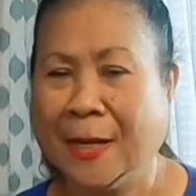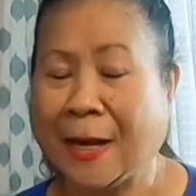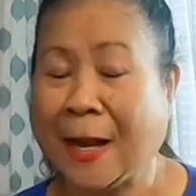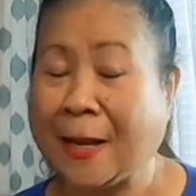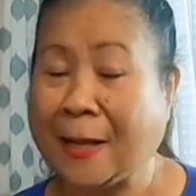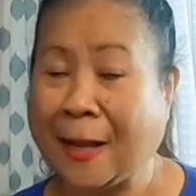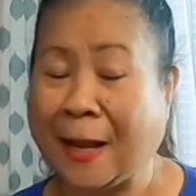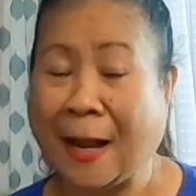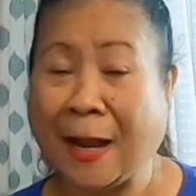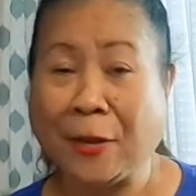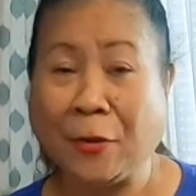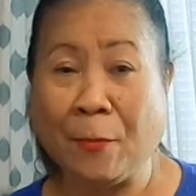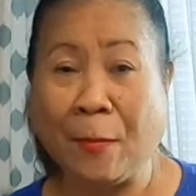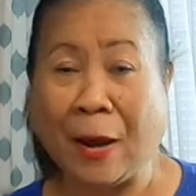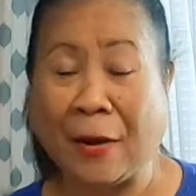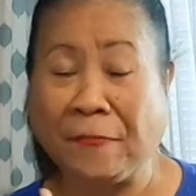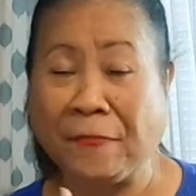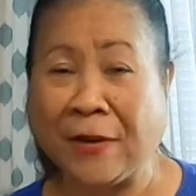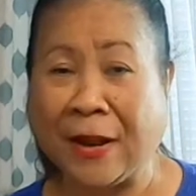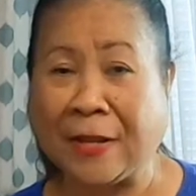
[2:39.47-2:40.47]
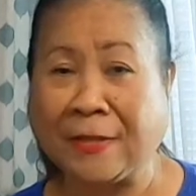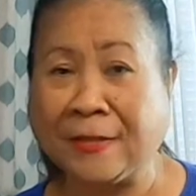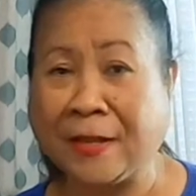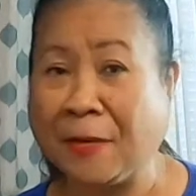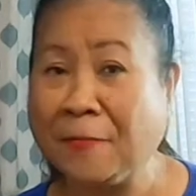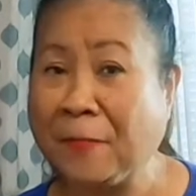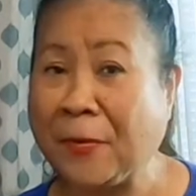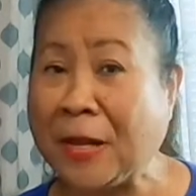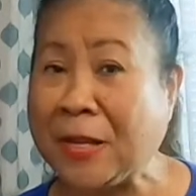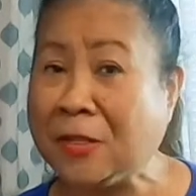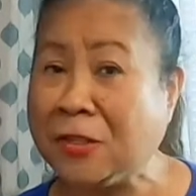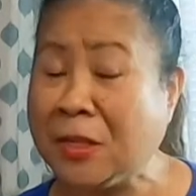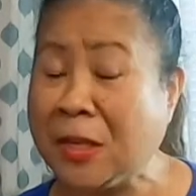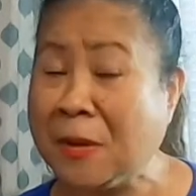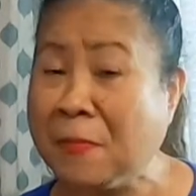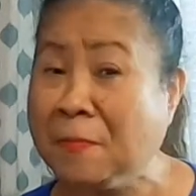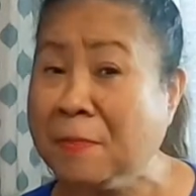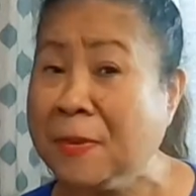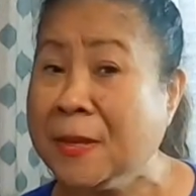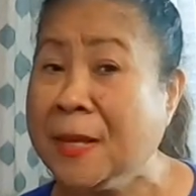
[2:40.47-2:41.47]
Kaya kayo mga friends and
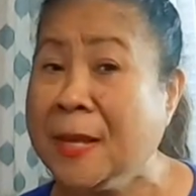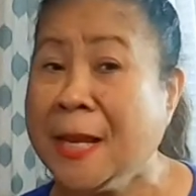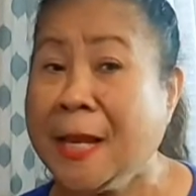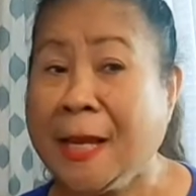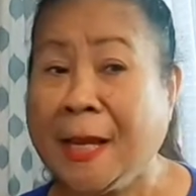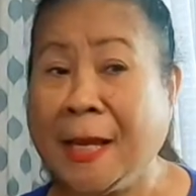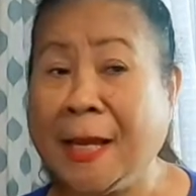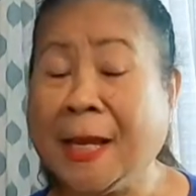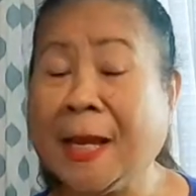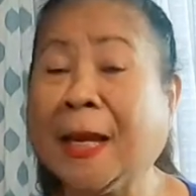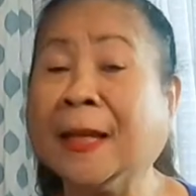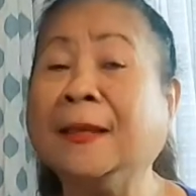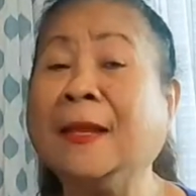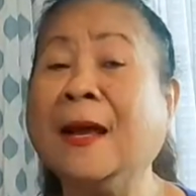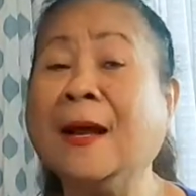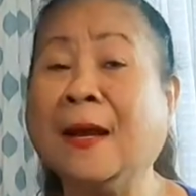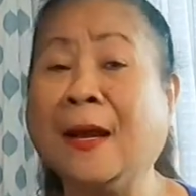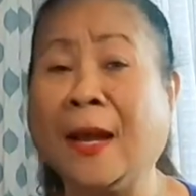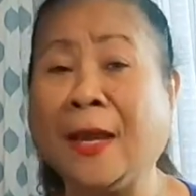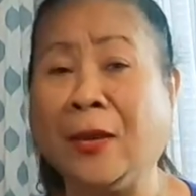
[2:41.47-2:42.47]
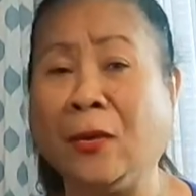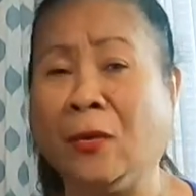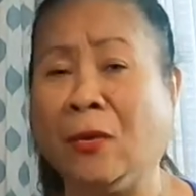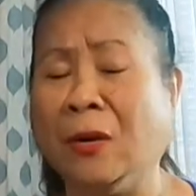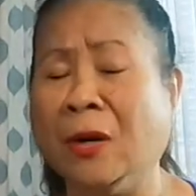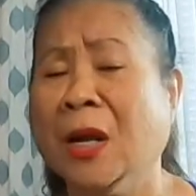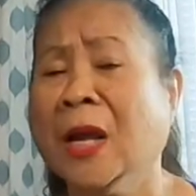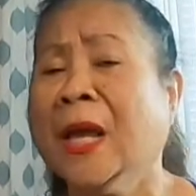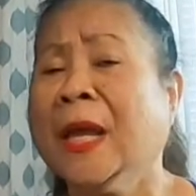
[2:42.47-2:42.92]
friendship, ingat lang kayo.